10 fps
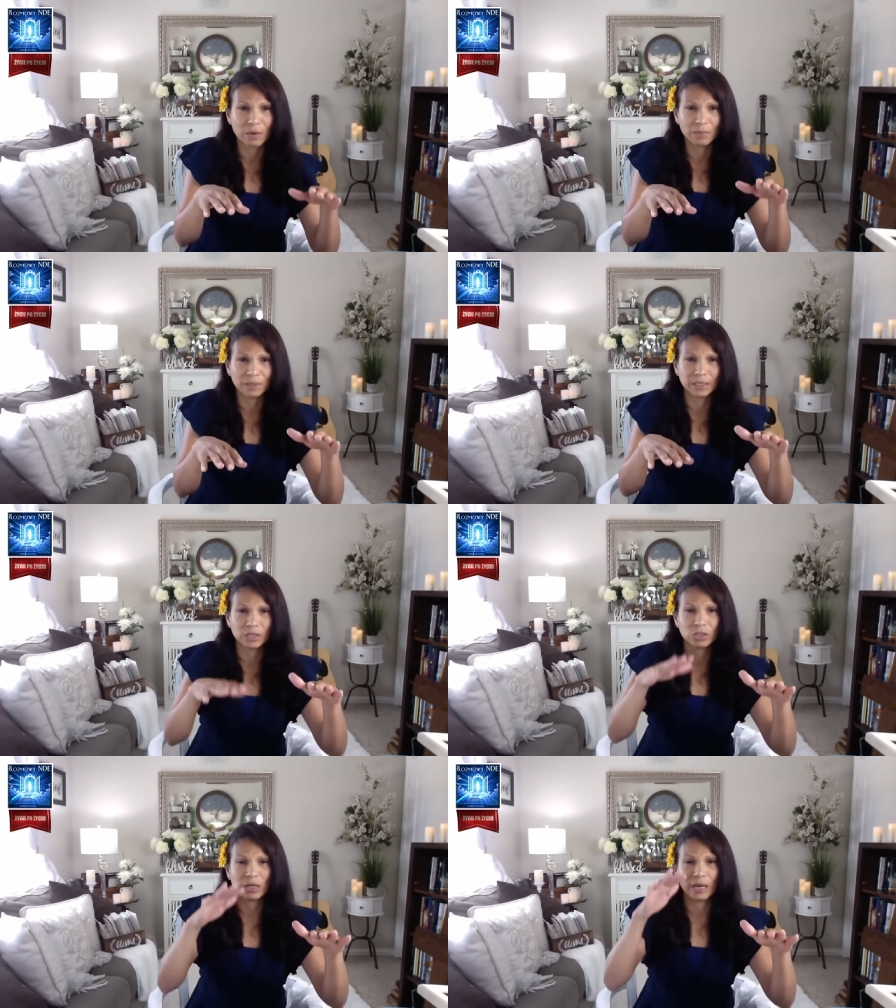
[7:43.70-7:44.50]
A z
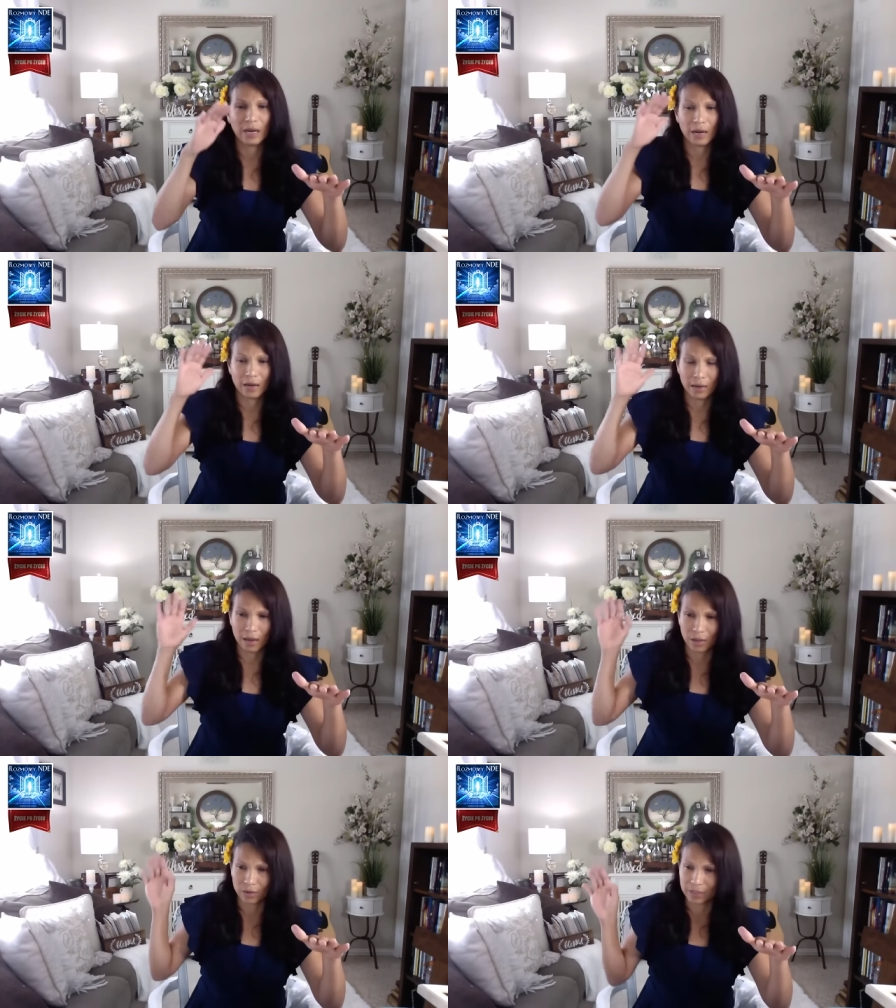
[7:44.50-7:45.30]
drugiej strony słyszałam
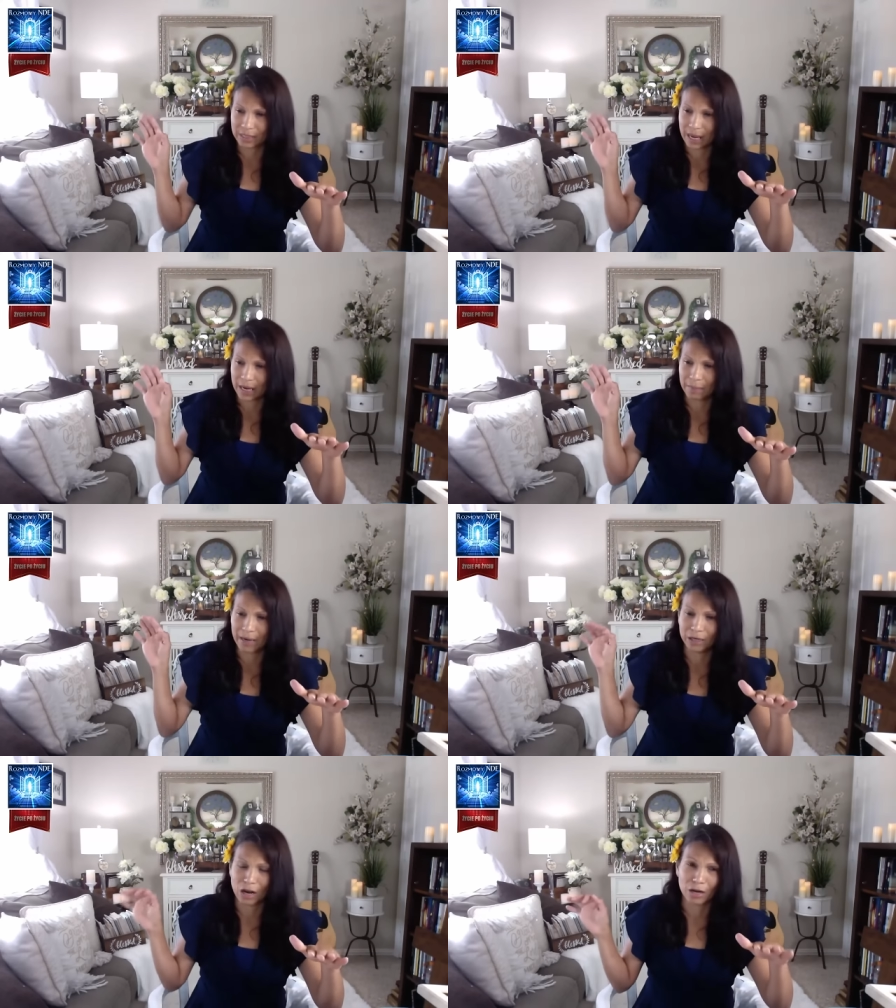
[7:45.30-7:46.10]
rozmowę mojej
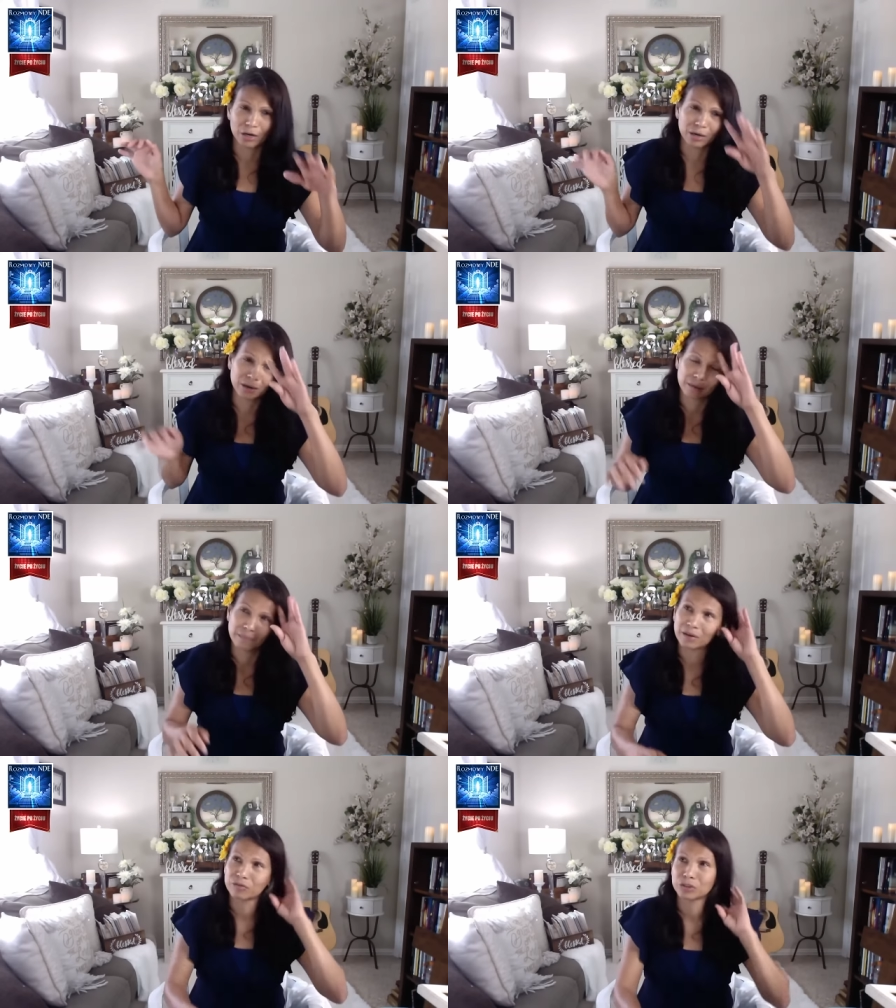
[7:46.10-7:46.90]
14-letniej
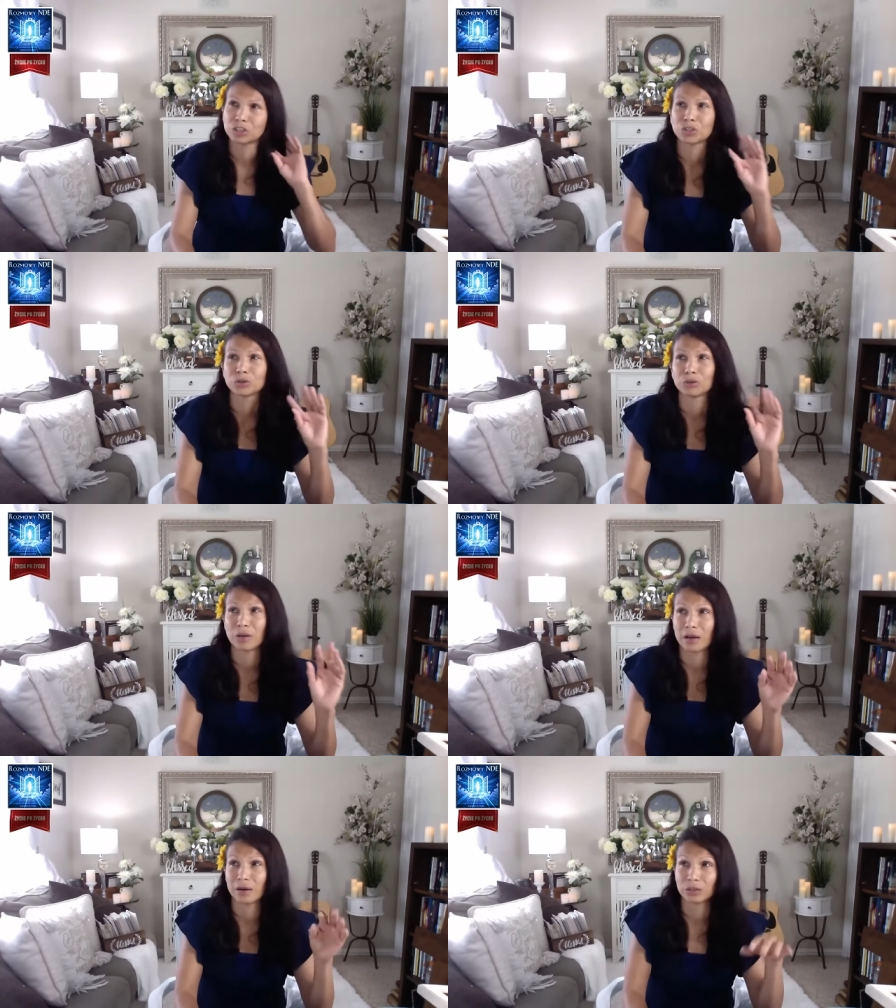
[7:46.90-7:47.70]
córki,
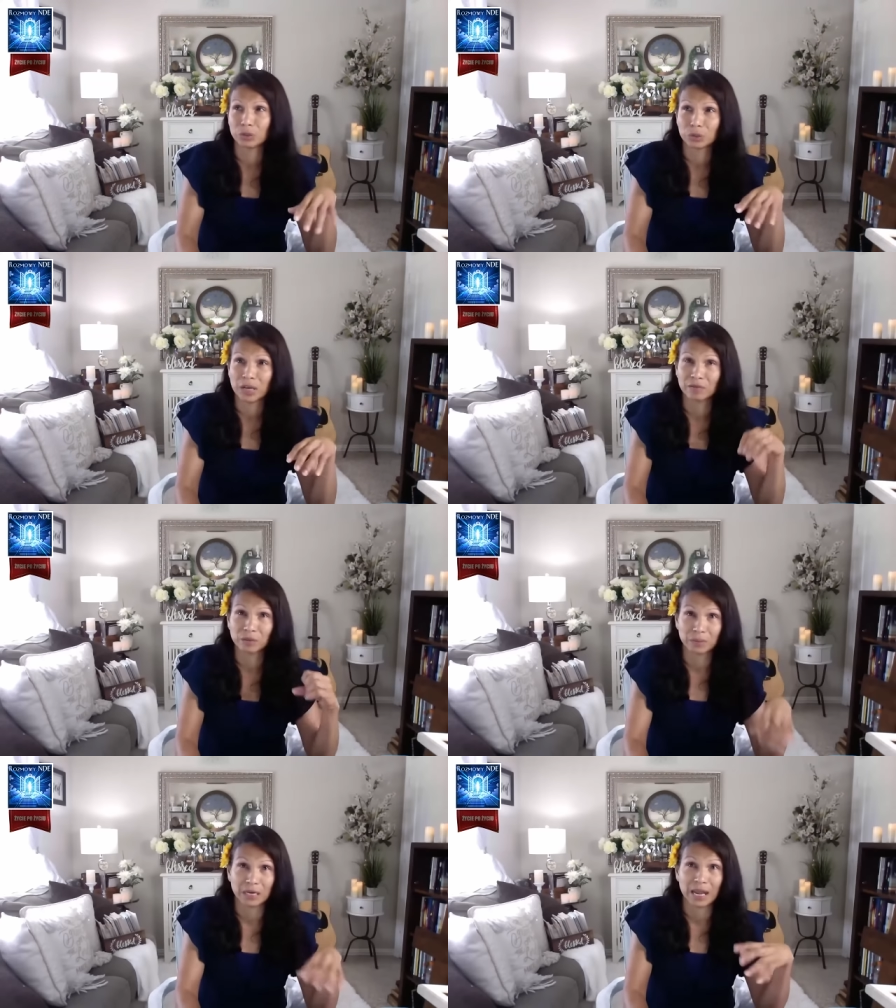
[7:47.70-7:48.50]
która też miała
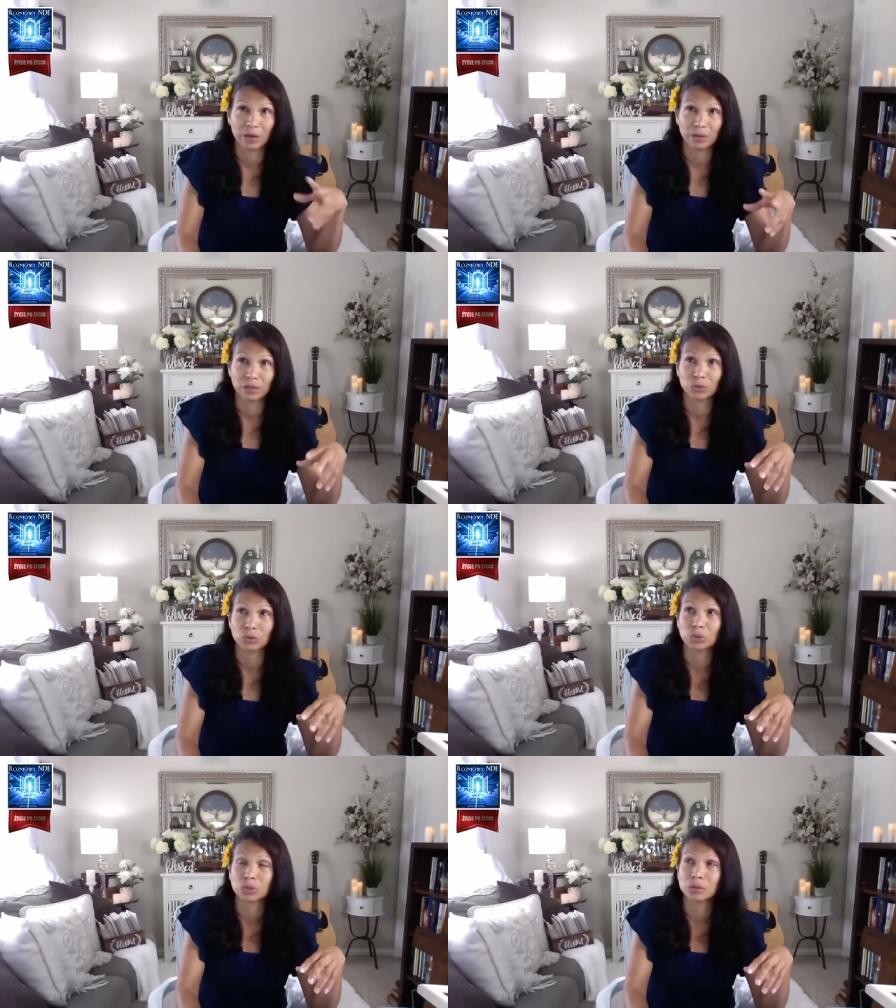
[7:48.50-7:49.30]
wiele problemów
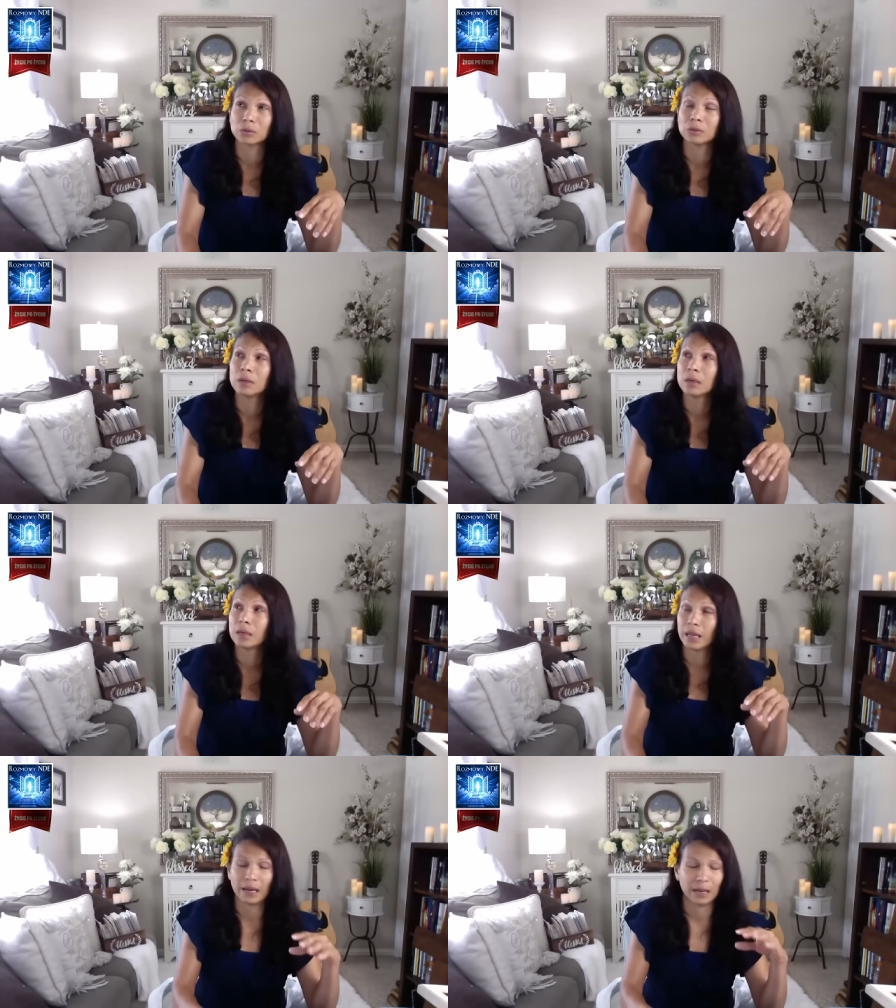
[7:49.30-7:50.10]
zdrowotnych
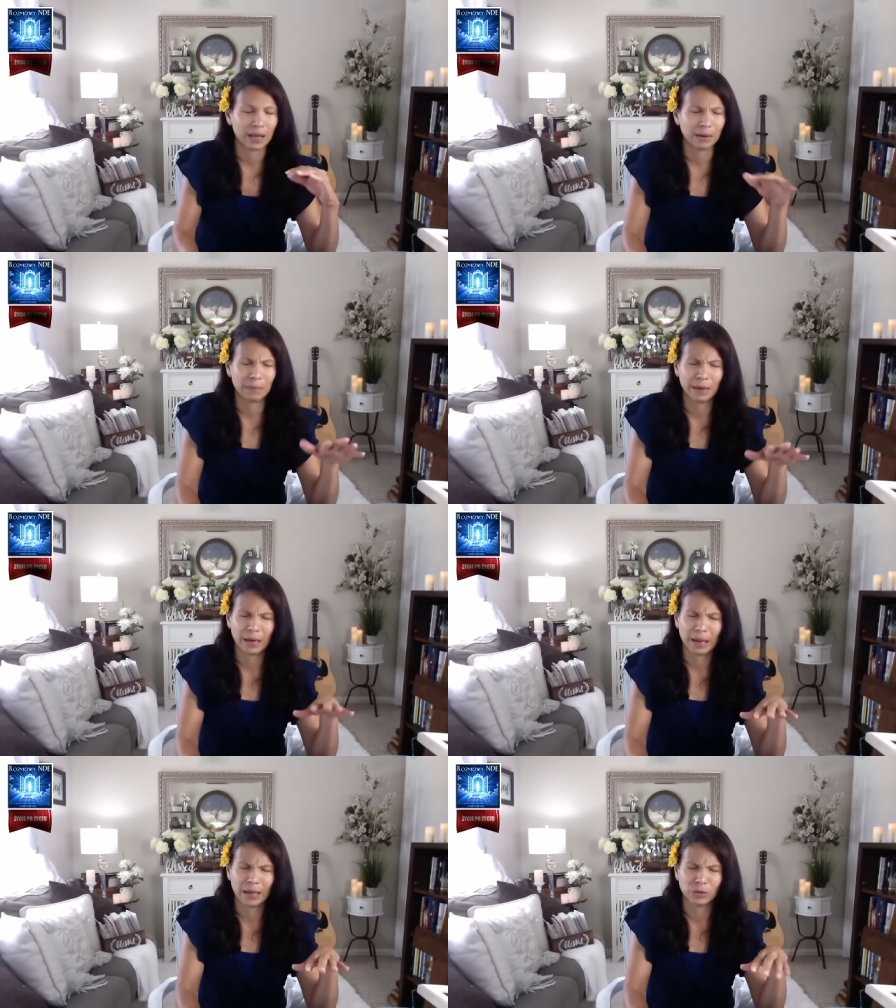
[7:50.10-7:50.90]
i brała dużo
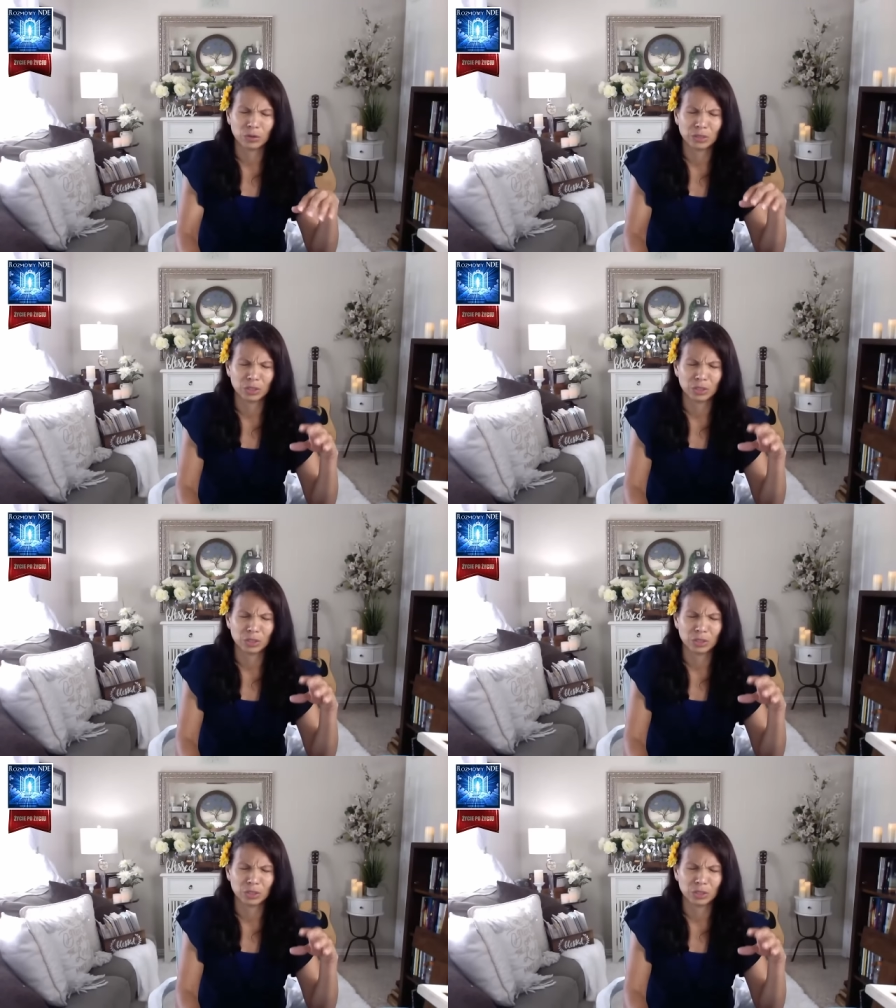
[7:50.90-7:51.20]
leków.